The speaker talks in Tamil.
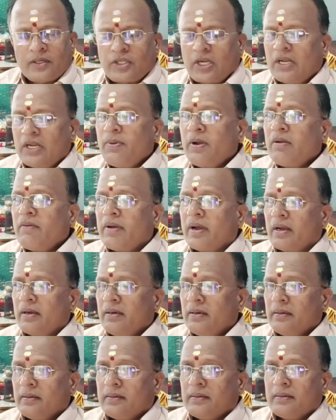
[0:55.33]
சனி
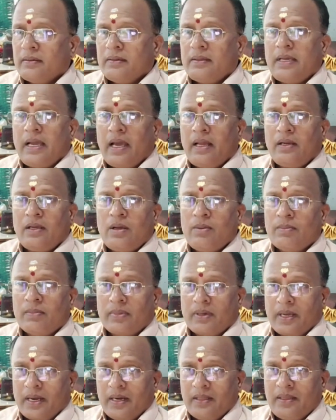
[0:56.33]
பகவான்
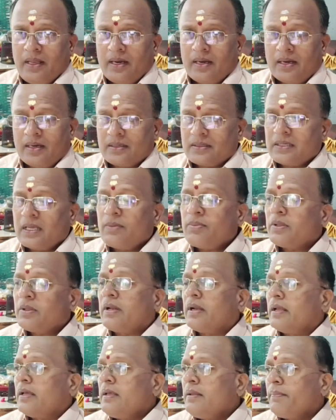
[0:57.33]
யாருக்கும் கெடுதல்
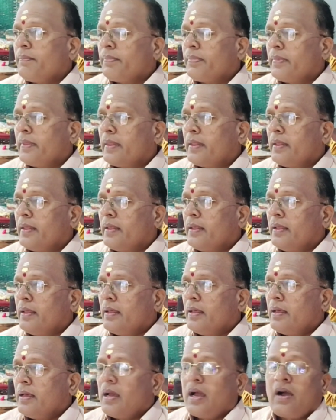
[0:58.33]
செய்வதில்லை
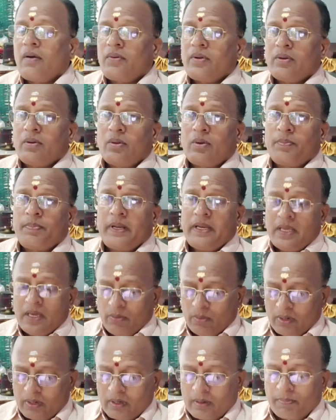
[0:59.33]
அவருக்கு ஒரு
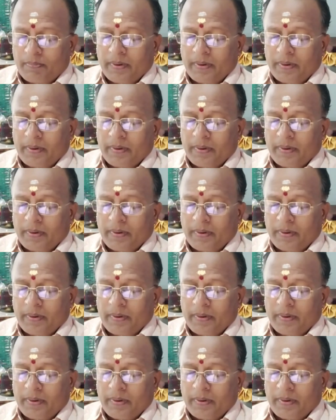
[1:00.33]
பெரிய ஒரு